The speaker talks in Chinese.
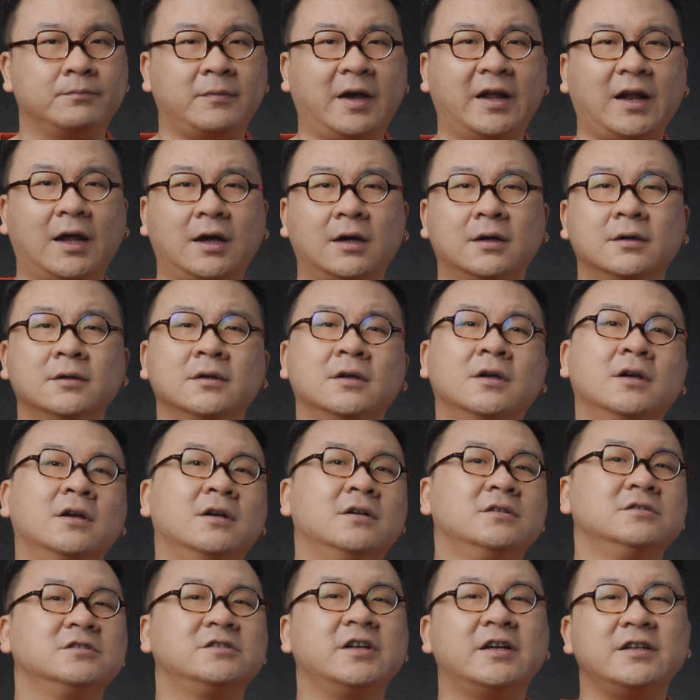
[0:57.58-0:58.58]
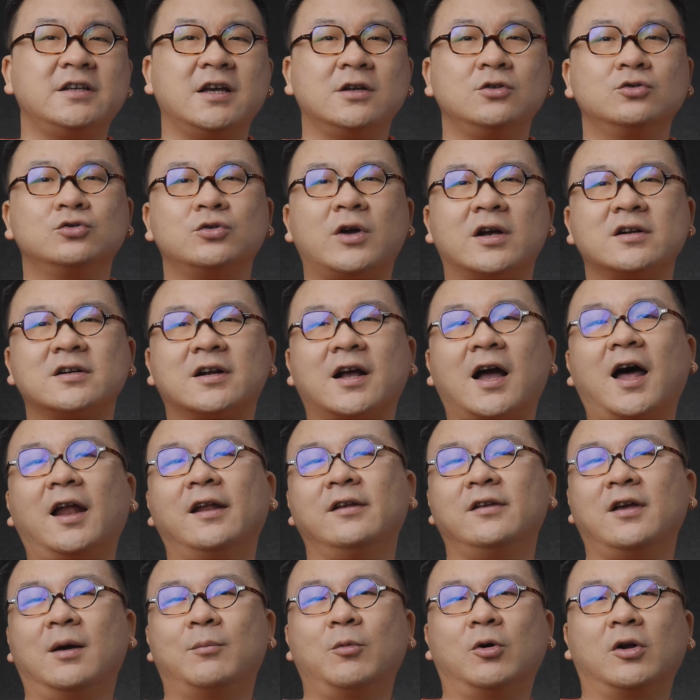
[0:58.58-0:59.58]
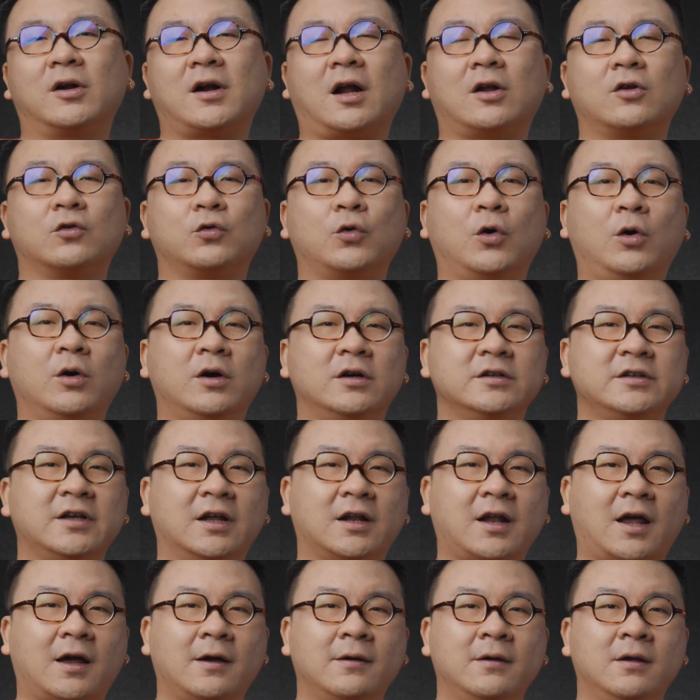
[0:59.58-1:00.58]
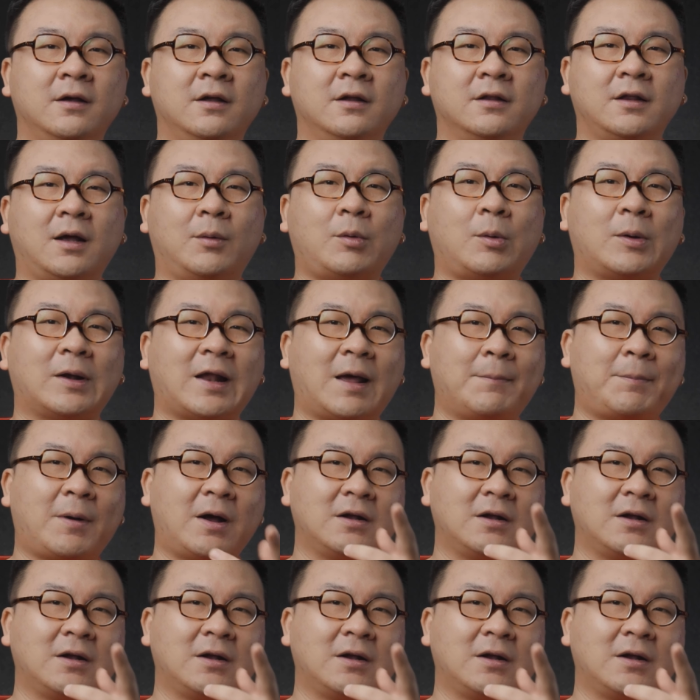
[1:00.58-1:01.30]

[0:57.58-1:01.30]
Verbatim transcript: 没了。这些就算是看得见摸得着的所有更新了。那么我来